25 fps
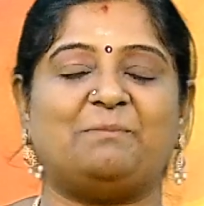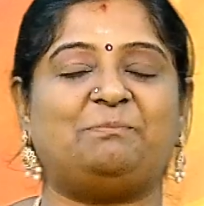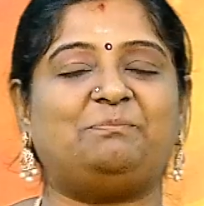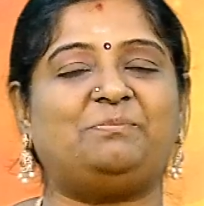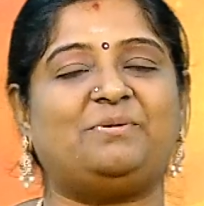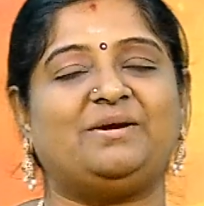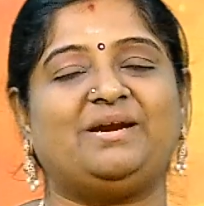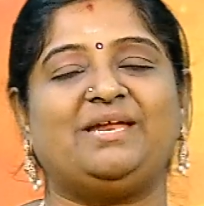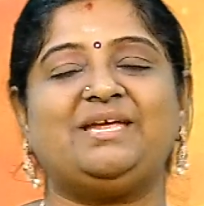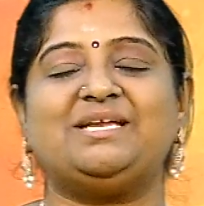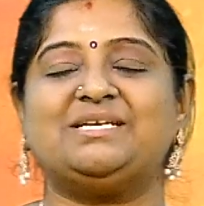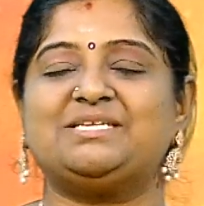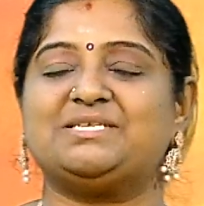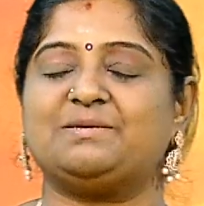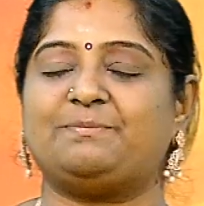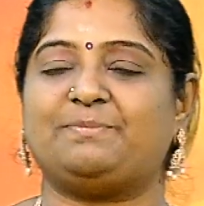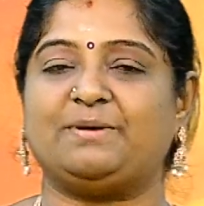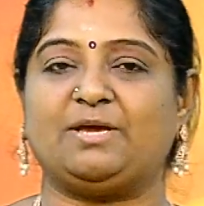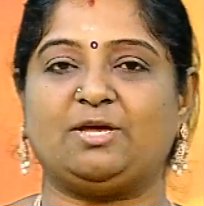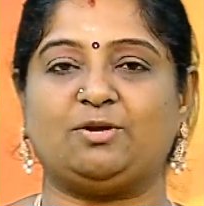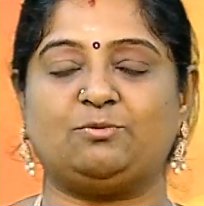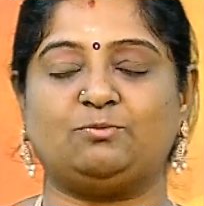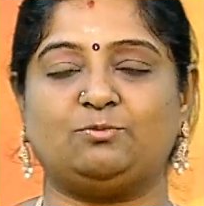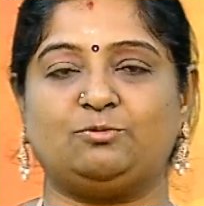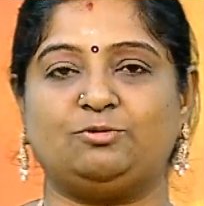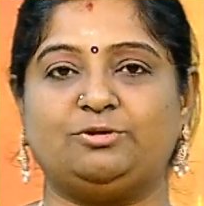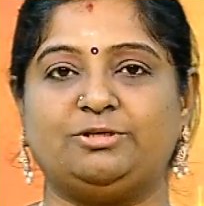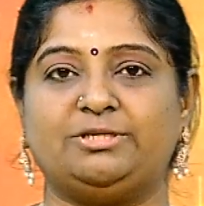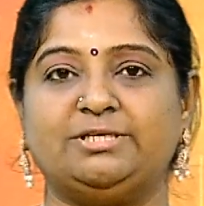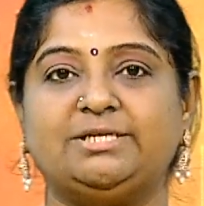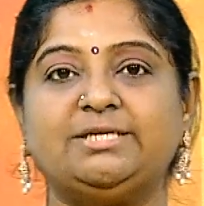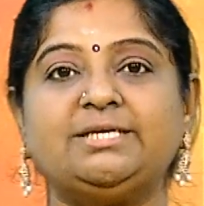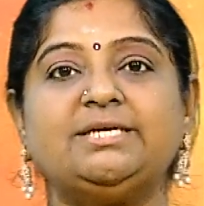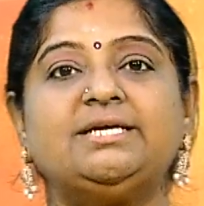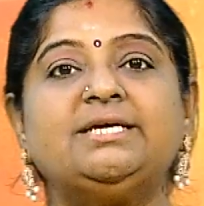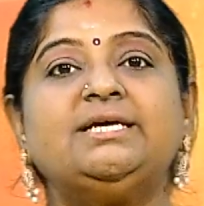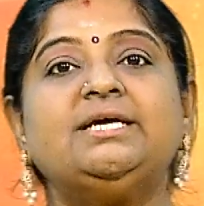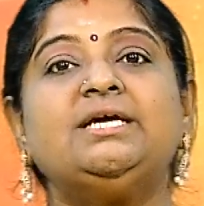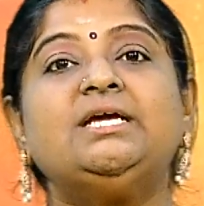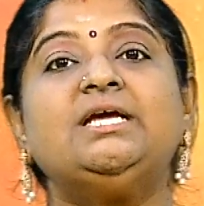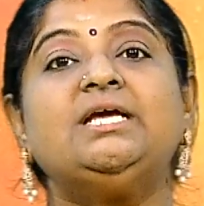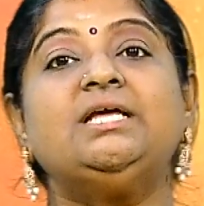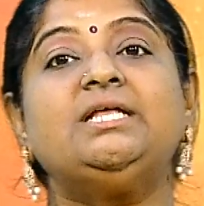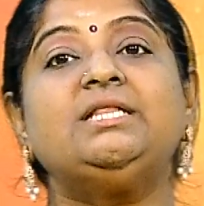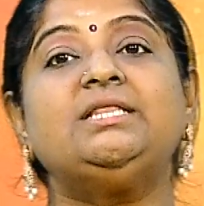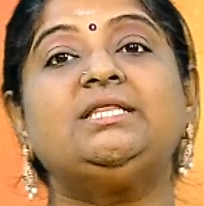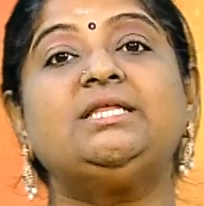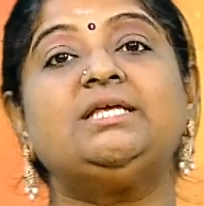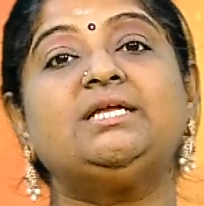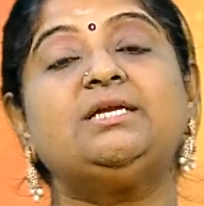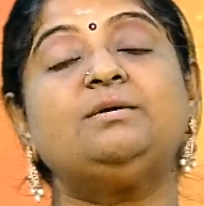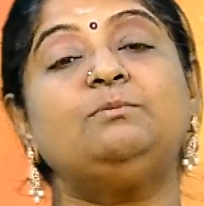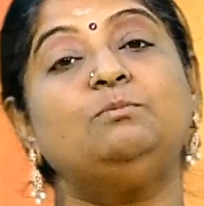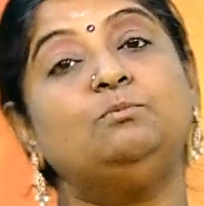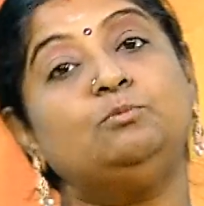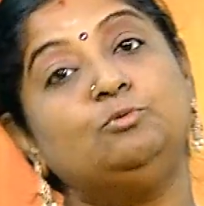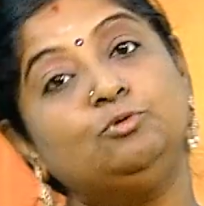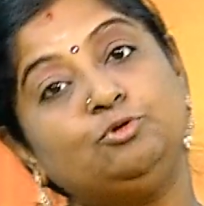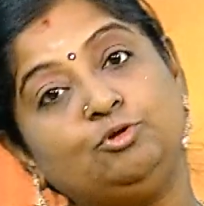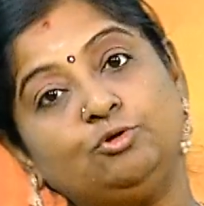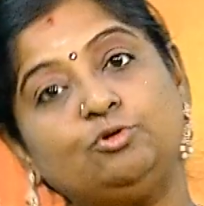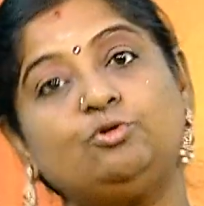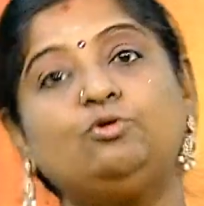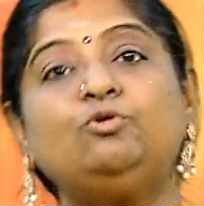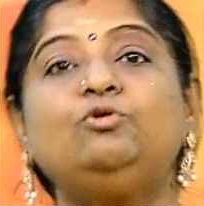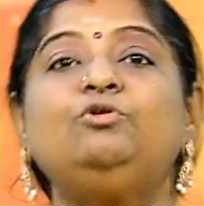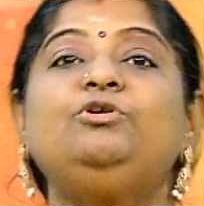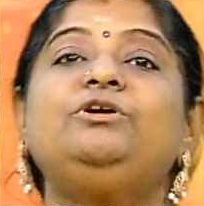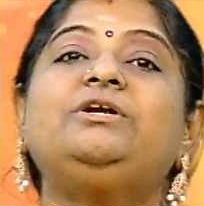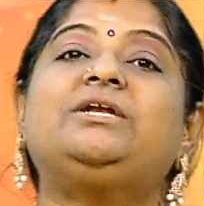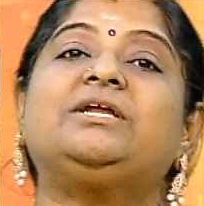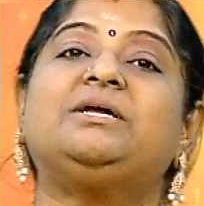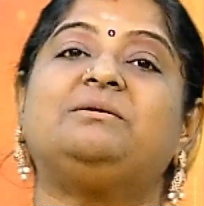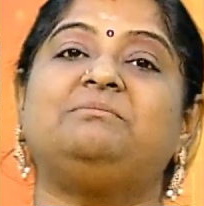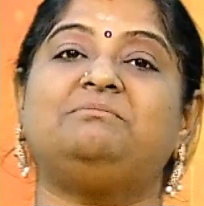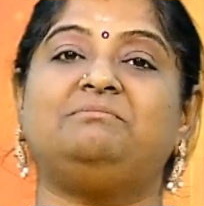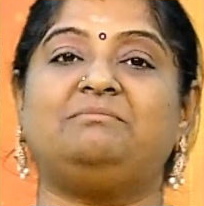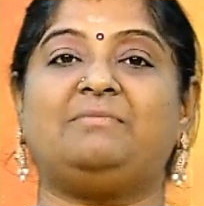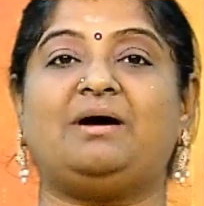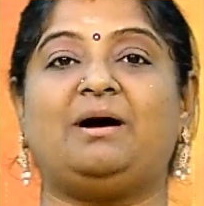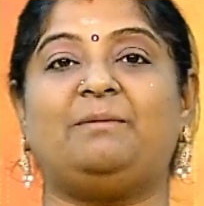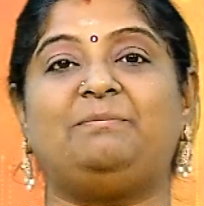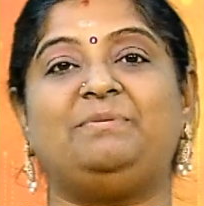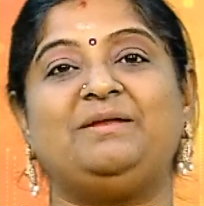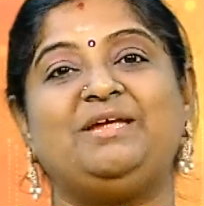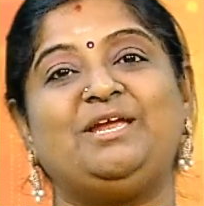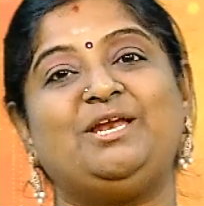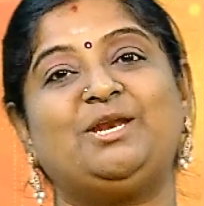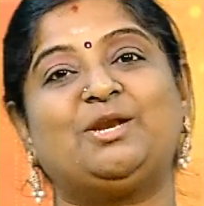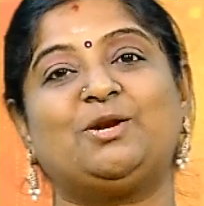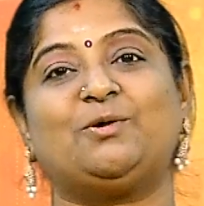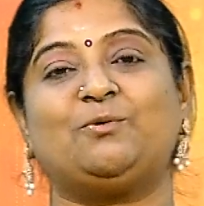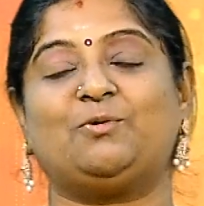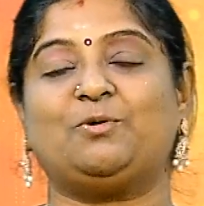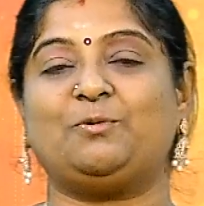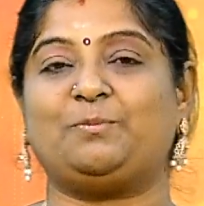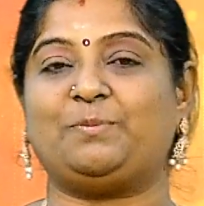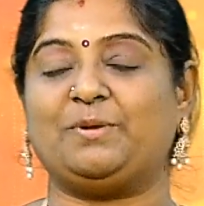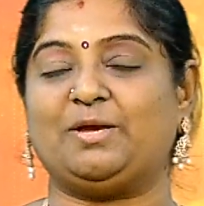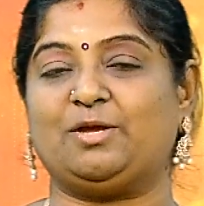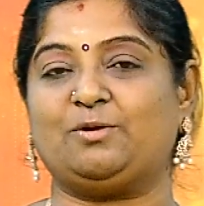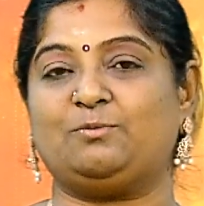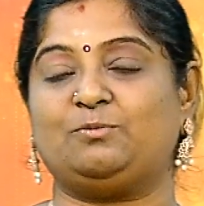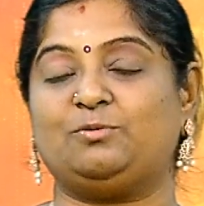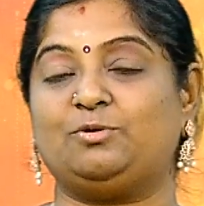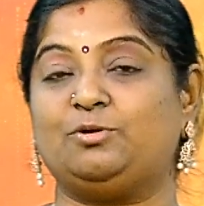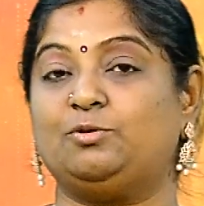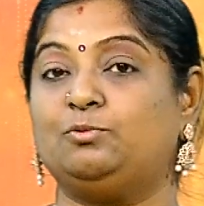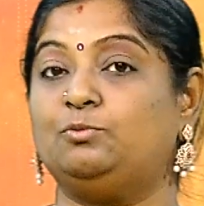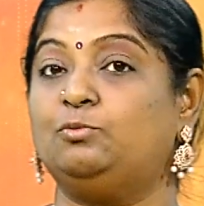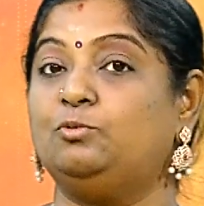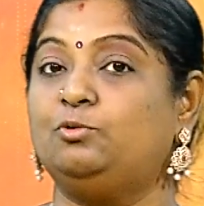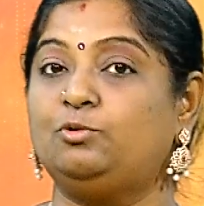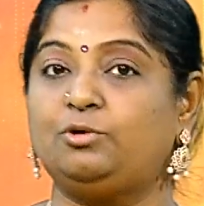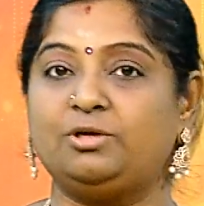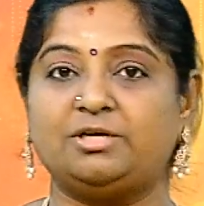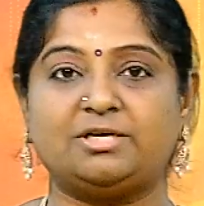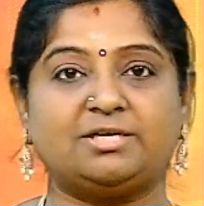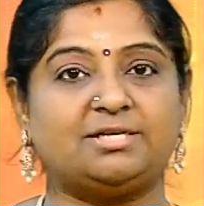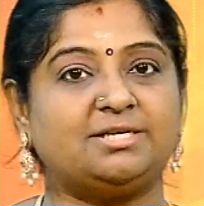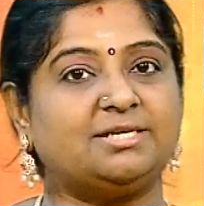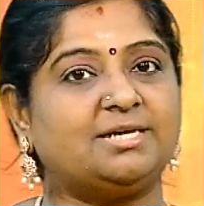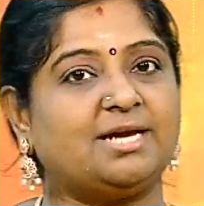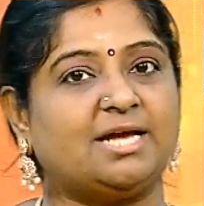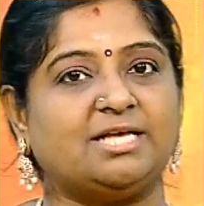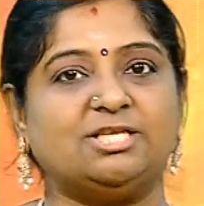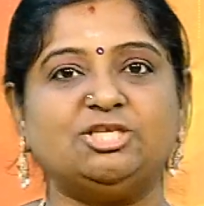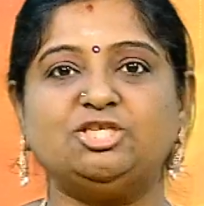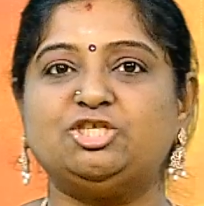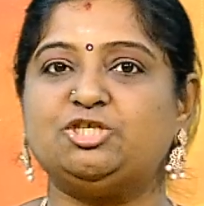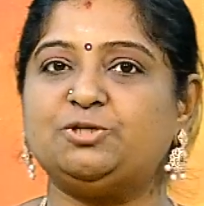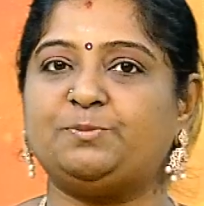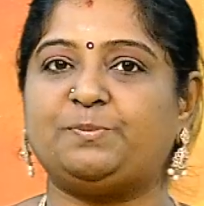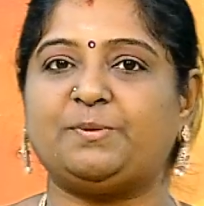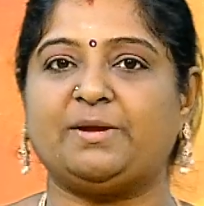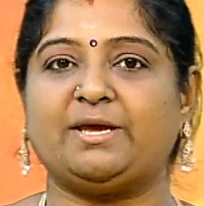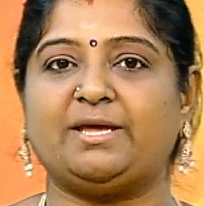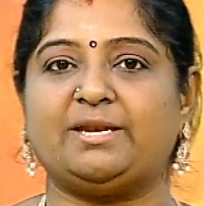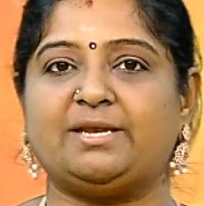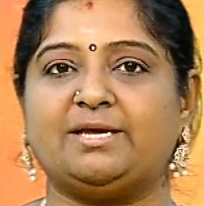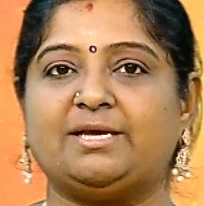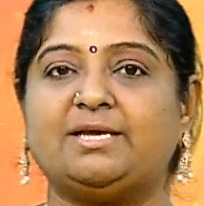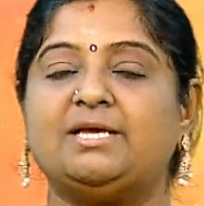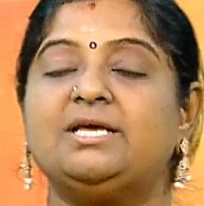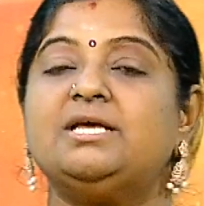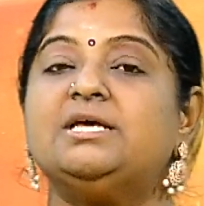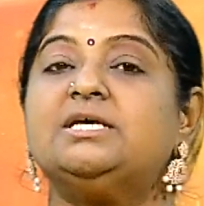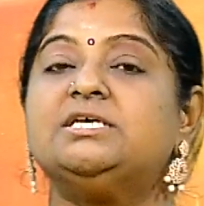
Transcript: அப்படின்ற பேரும் உண்டு திரு முதுகுன்றம் அப்படின்ற ஒரு பேரும் உண்டு ஊருக்கு அஞ்சு பேர்